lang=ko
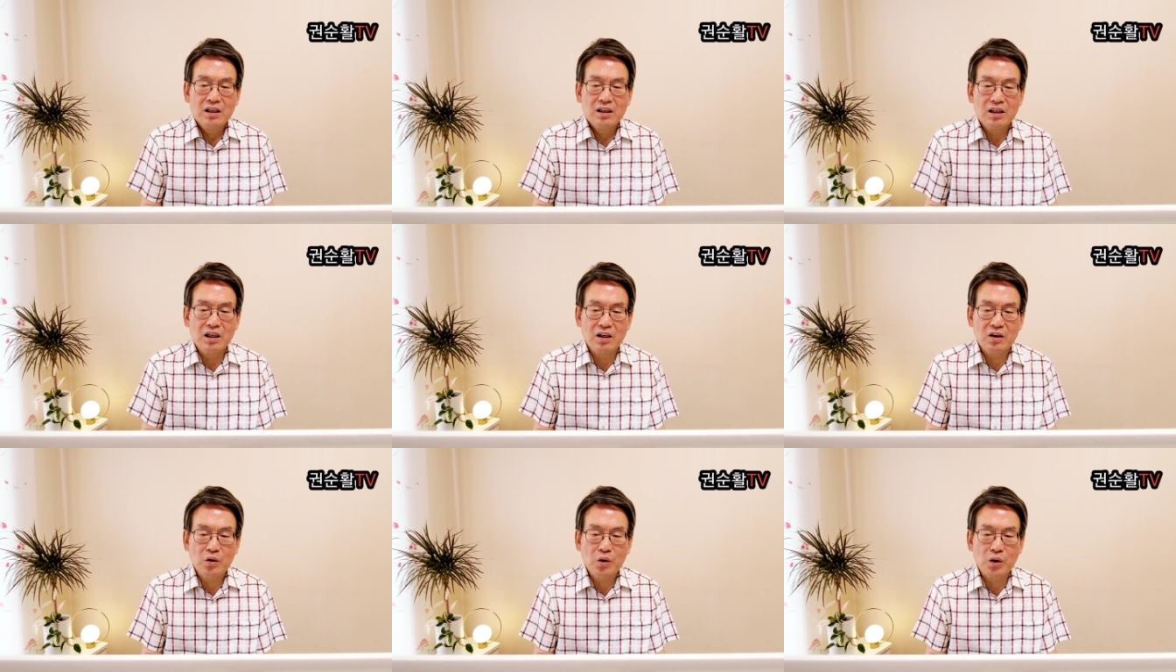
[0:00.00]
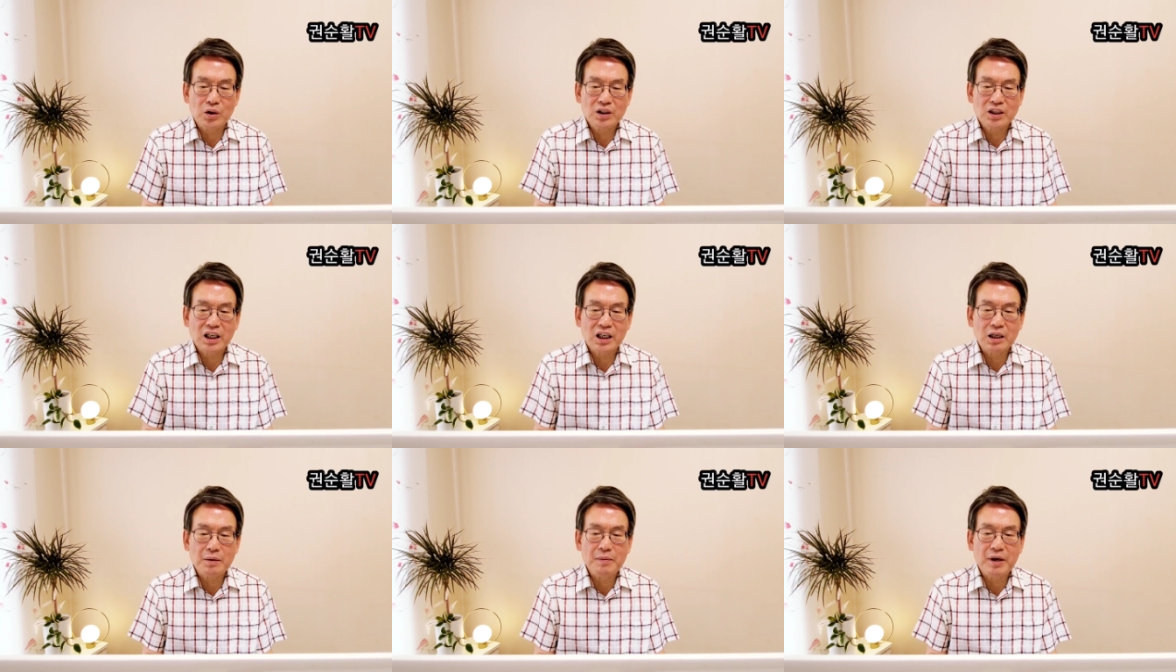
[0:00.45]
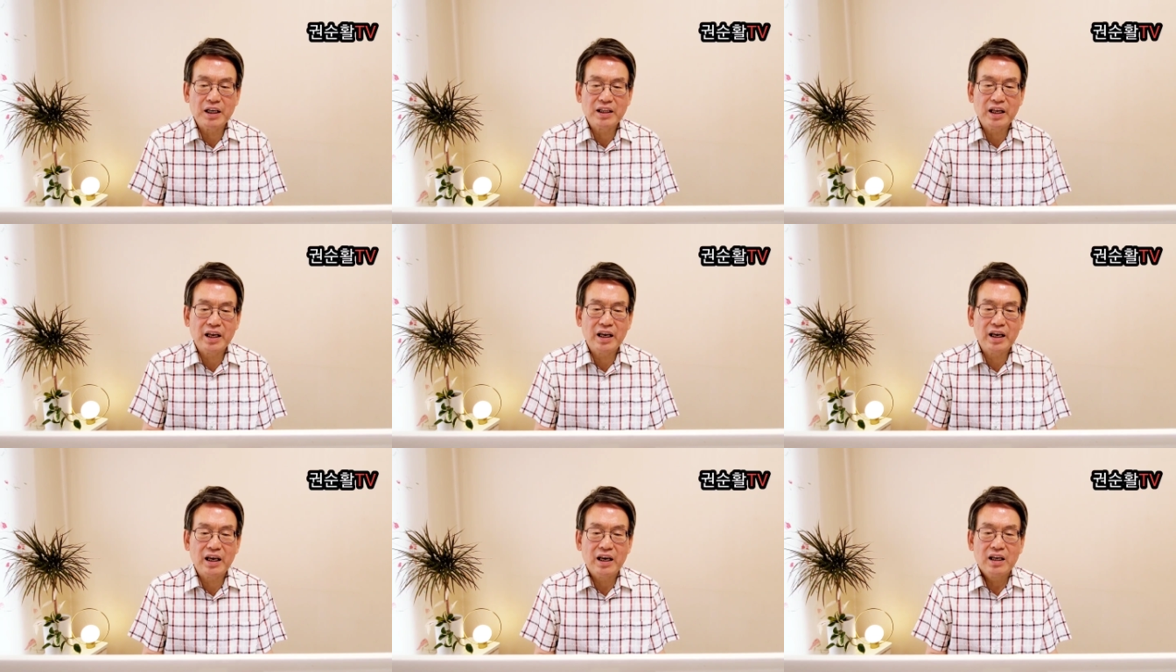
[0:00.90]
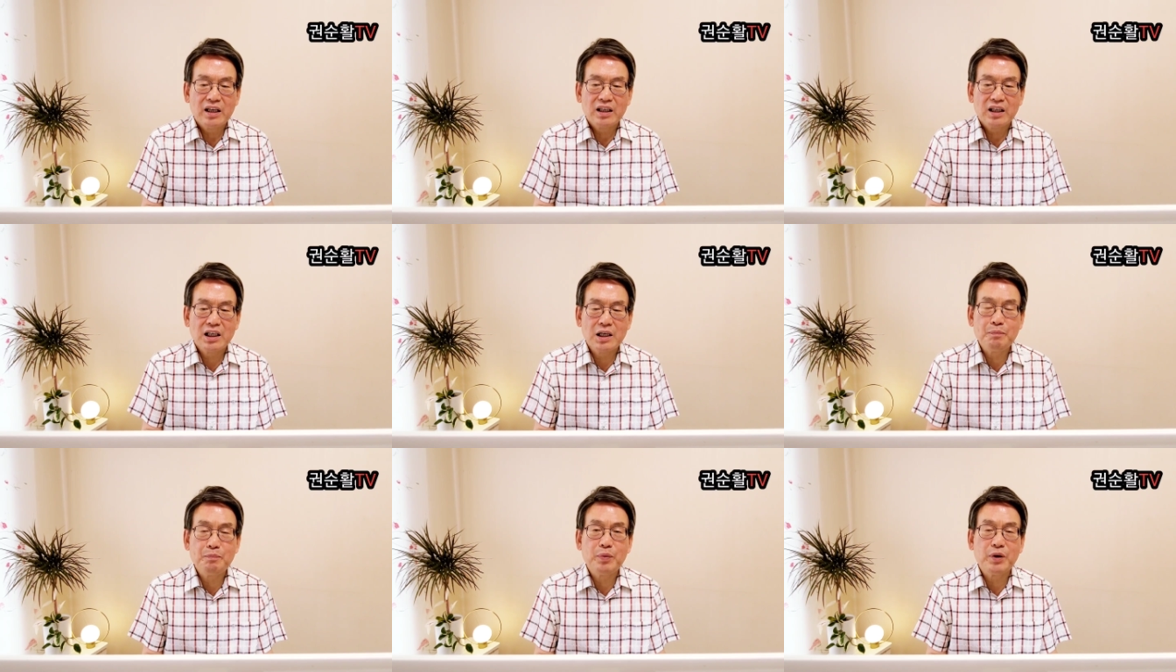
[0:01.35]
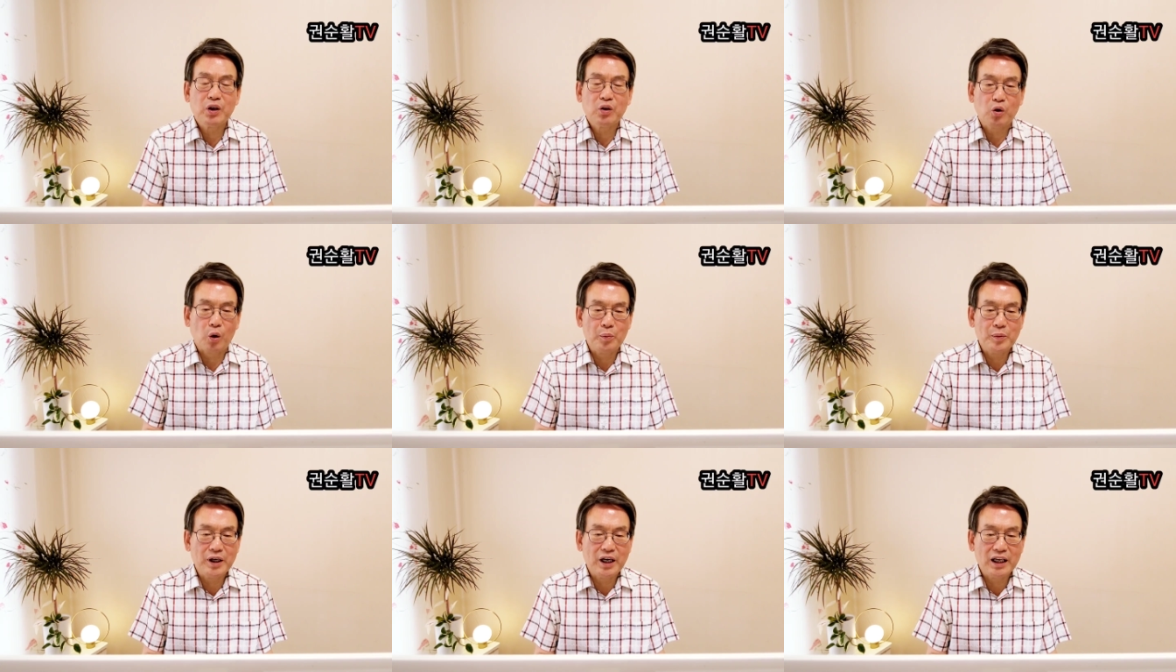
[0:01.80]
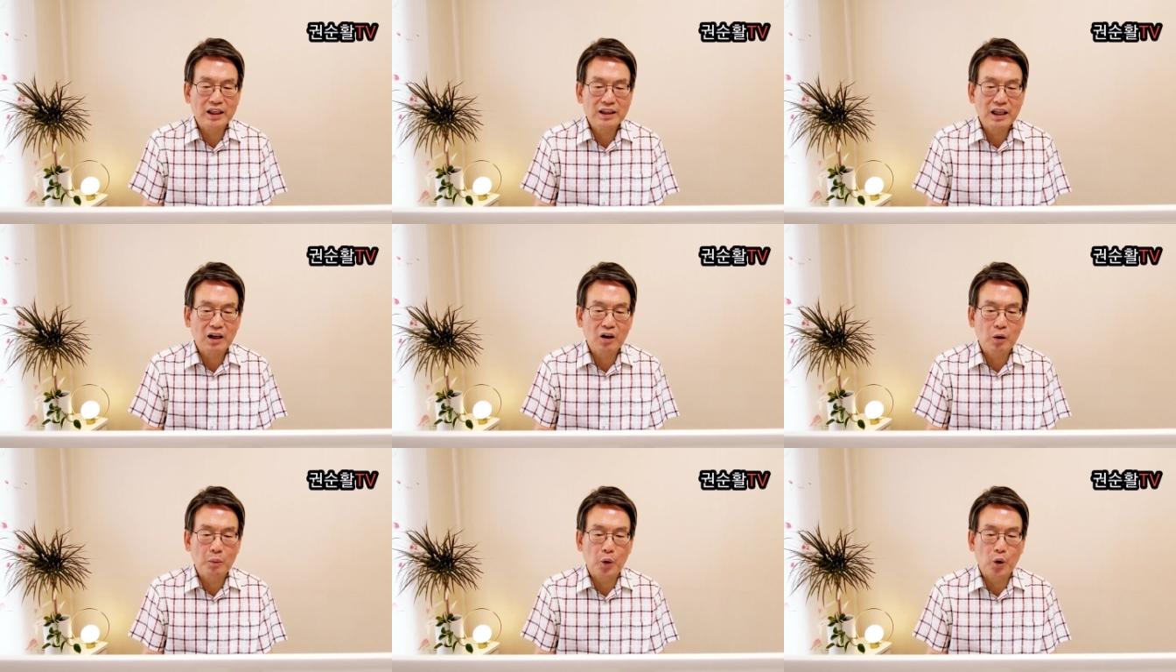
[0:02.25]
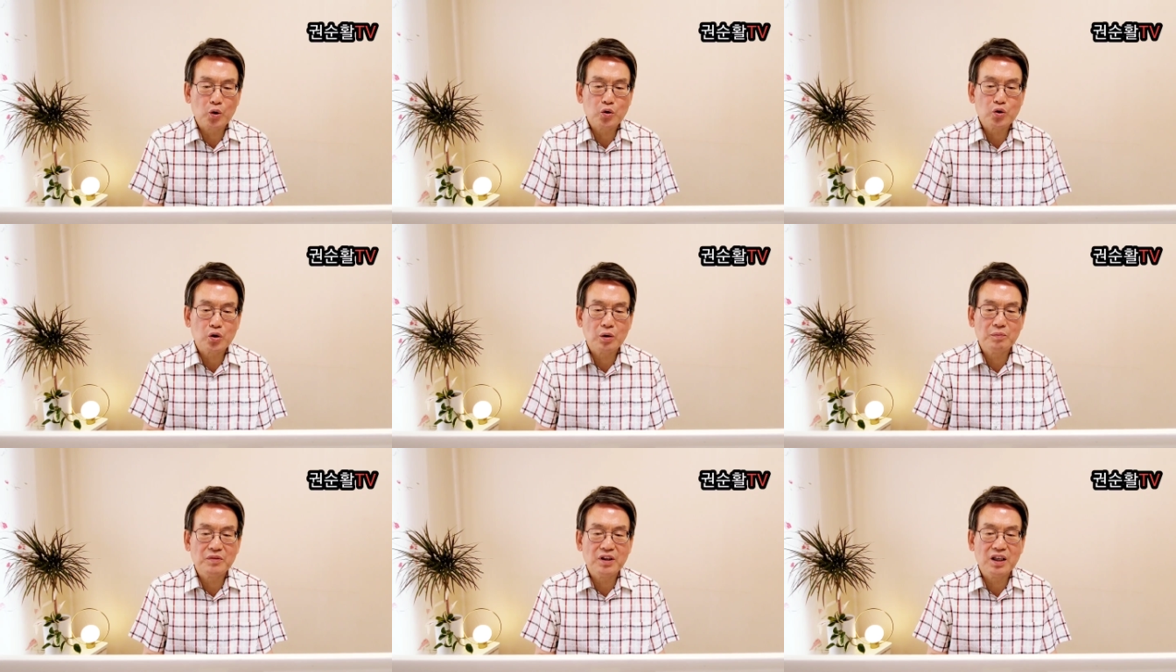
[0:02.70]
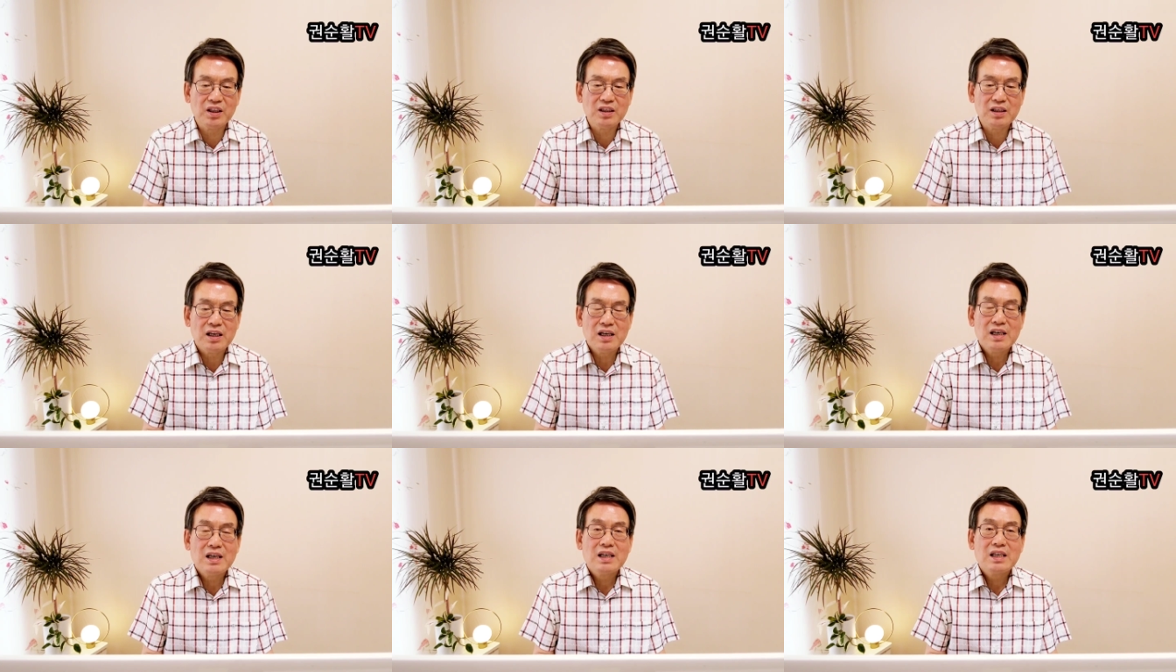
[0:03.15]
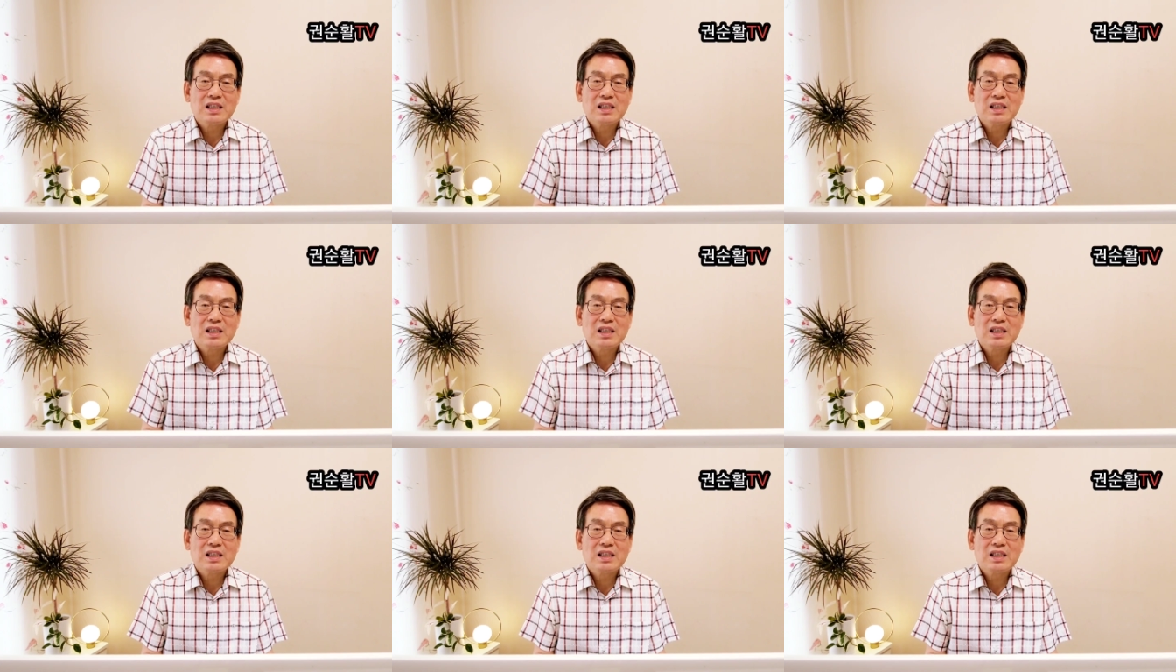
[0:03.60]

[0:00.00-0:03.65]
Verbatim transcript: 결코 책임에 대해 깊이 고민했다고 볼 수 없는